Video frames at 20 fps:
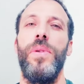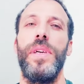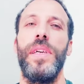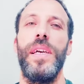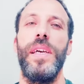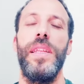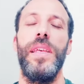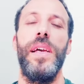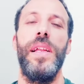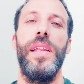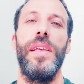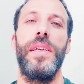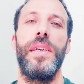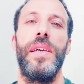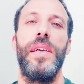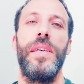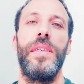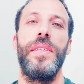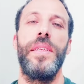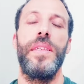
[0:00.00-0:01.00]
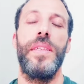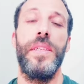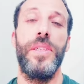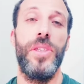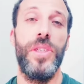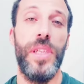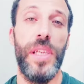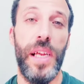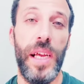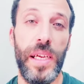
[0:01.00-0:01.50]
وكذلك
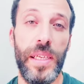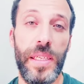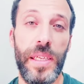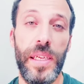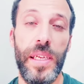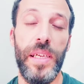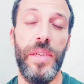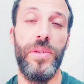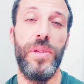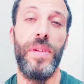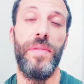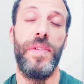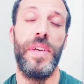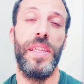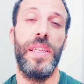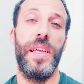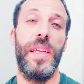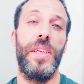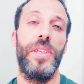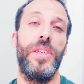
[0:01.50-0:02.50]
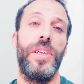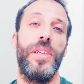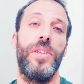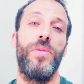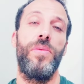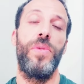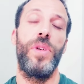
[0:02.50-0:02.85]
ستجني الحسنات وترفع درجات